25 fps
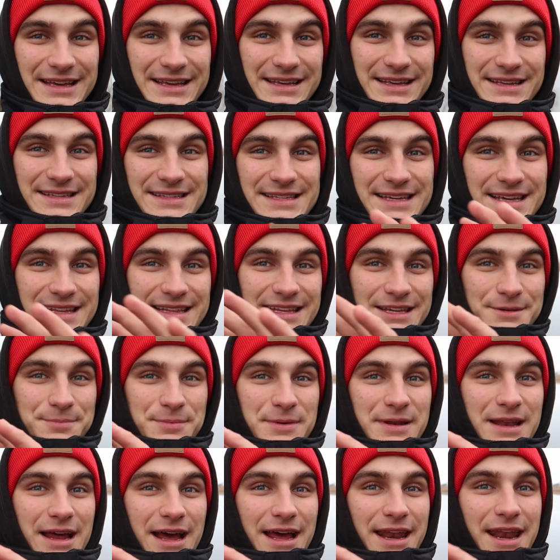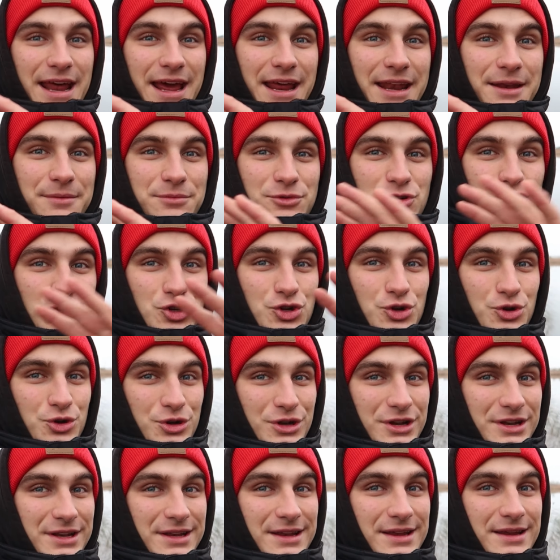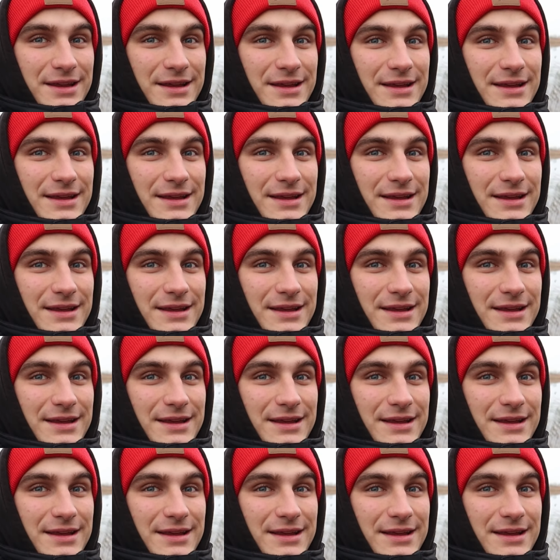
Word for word: Ihr seht, ich bin an einem schönen,